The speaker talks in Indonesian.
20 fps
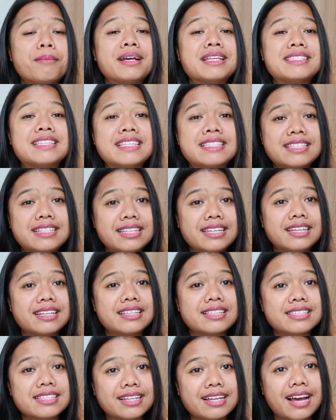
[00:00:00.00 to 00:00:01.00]
masih
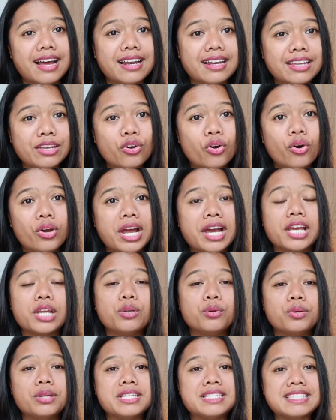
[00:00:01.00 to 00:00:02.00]
sedikit sekali orang
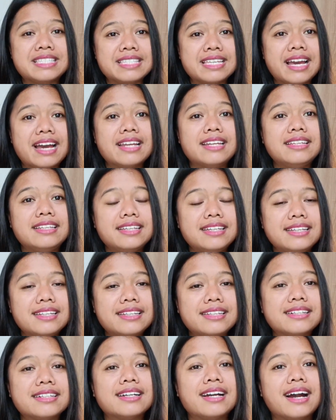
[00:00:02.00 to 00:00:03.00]
Indonesia di
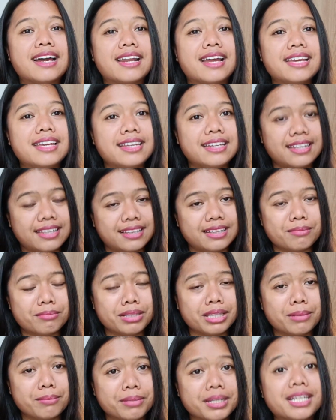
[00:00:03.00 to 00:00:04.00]
negara ini
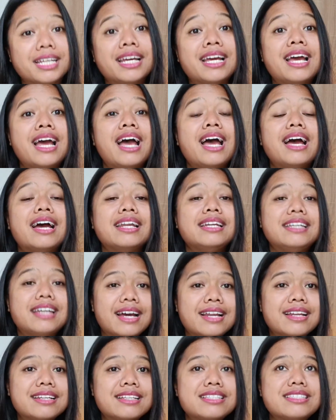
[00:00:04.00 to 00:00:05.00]
teman-teman
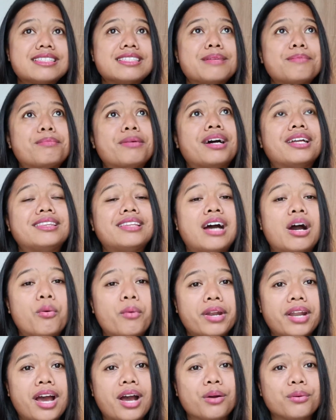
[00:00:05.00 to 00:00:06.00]
dan
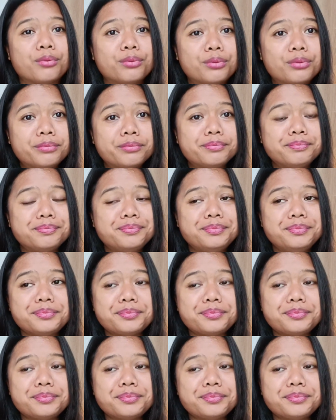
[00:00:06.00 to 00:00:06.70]
sepengetahuan aku